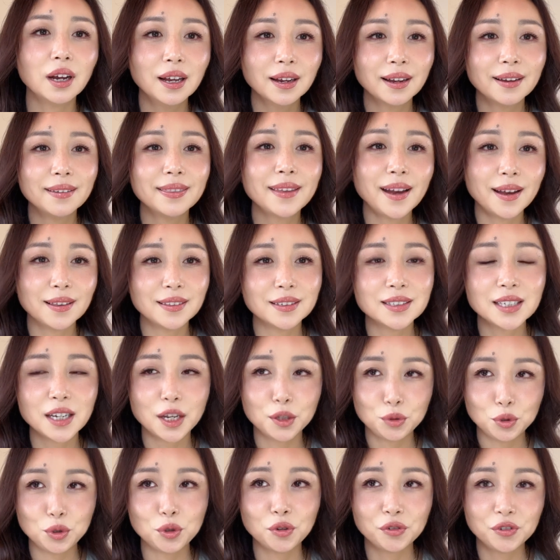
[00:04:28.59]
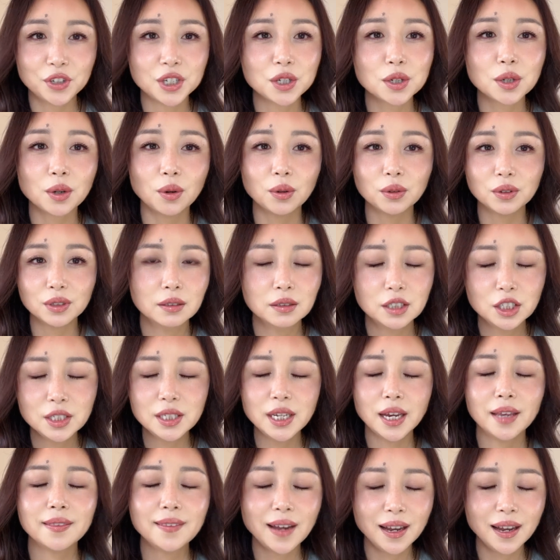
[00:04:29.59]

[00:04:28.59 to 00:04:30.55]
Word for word: 跟他的前女友分手之前，